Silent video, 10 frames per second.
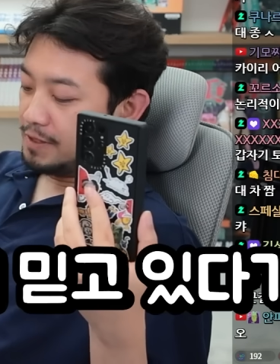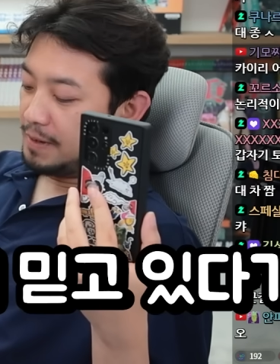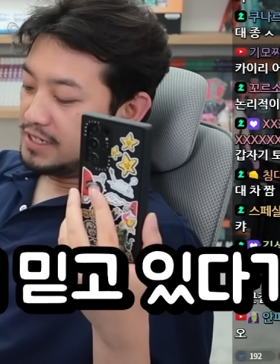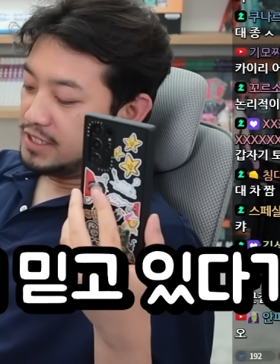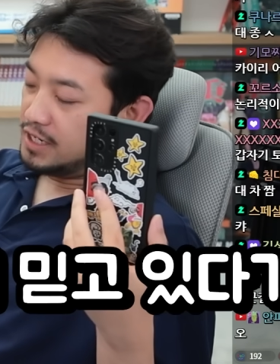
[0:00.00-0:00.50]
그러니까
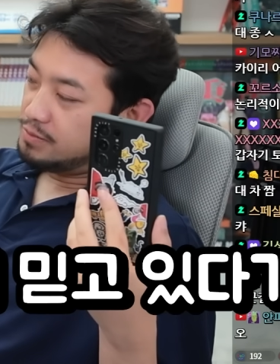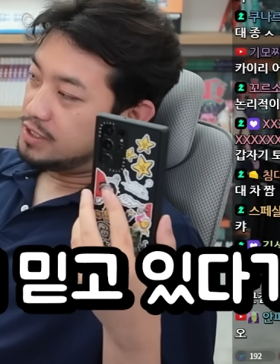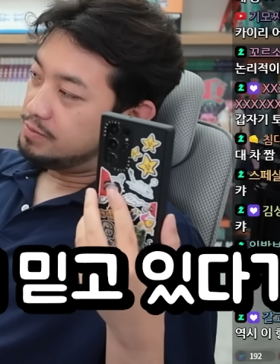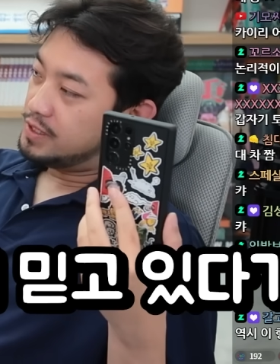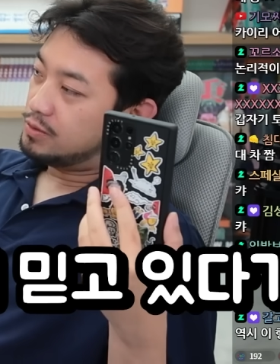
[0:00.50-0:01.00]
많은
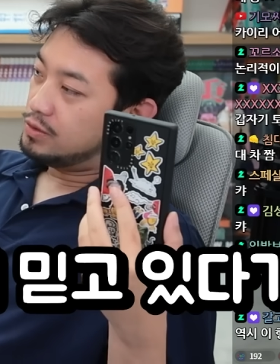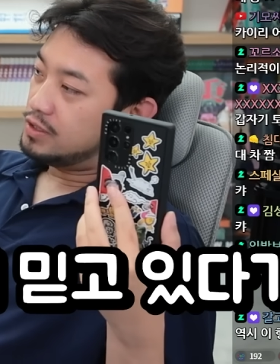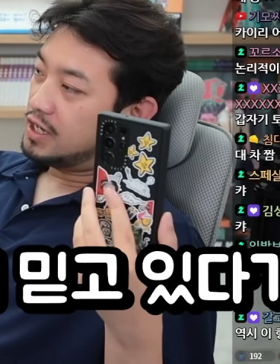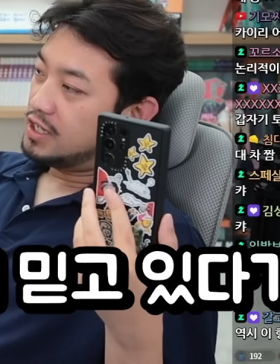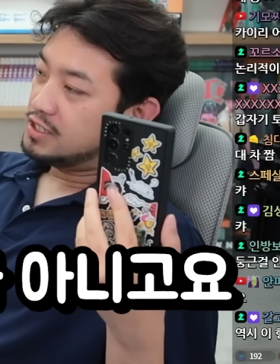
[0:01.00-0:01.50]
사람들이 믿고
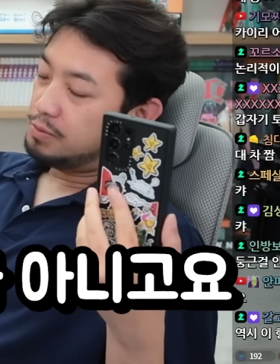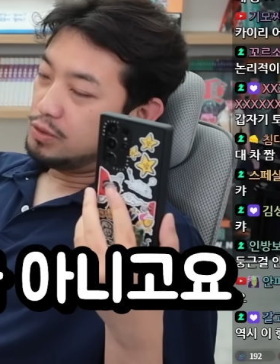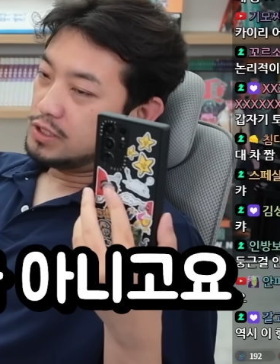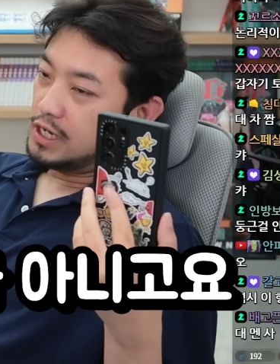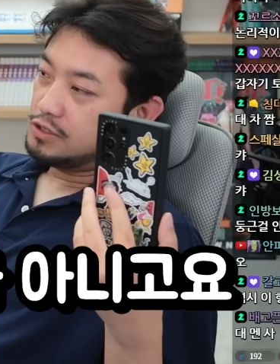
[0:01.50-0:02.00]
있다가 이제
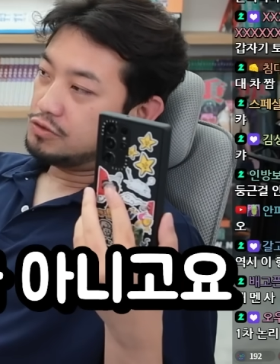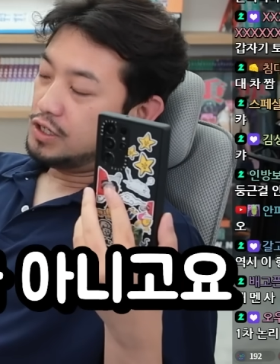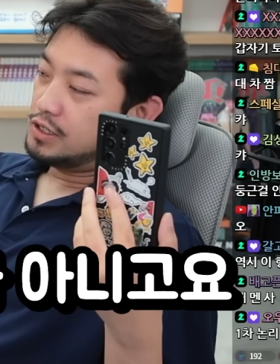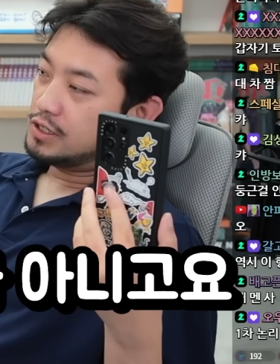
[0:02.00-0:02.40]
포인트가 아니고요.